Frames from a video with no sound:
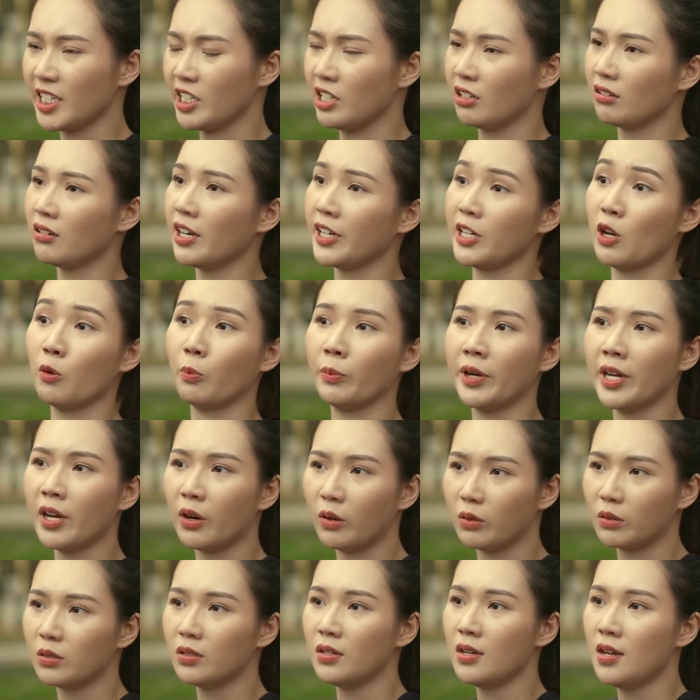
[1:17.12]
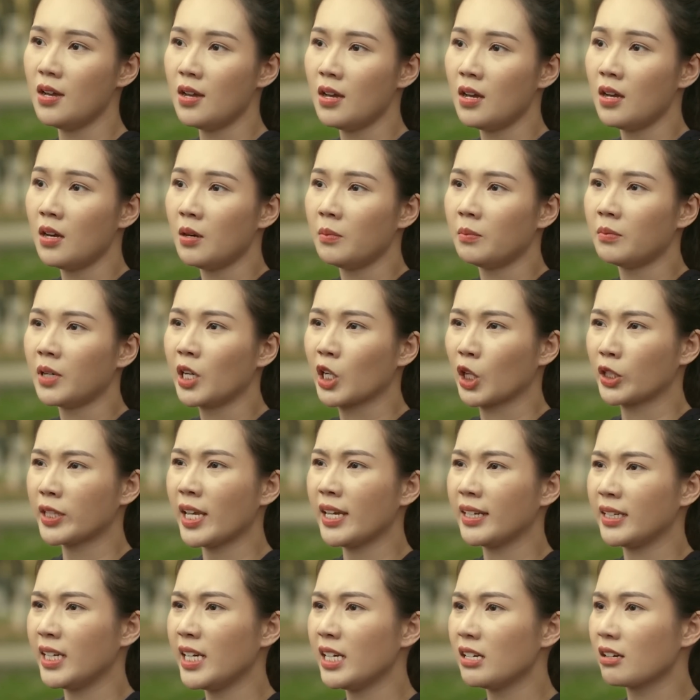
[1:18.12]
Chỉ những người đồng điệu
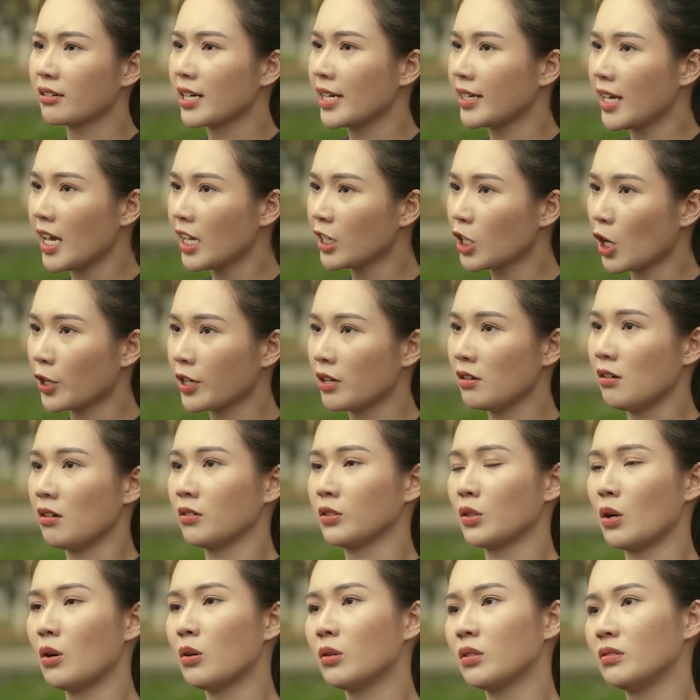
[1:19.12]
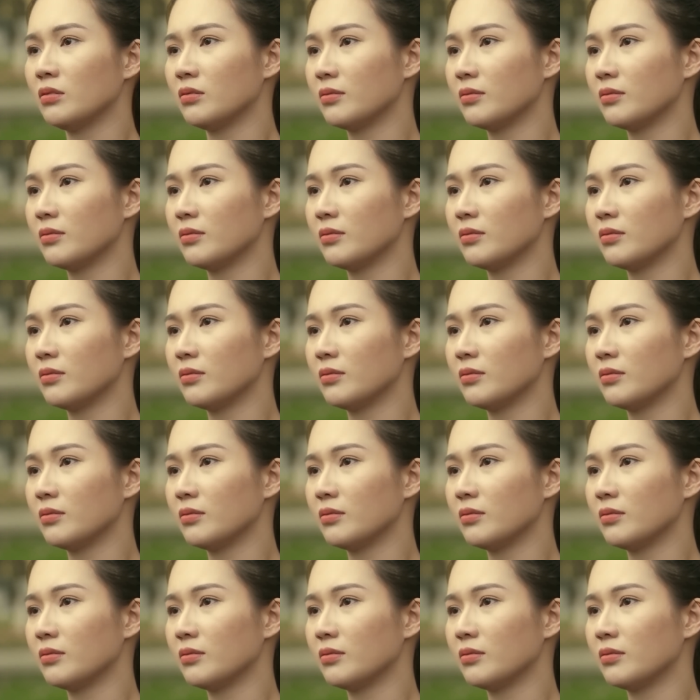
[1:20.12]
Mới có thể đi được đến hết con đường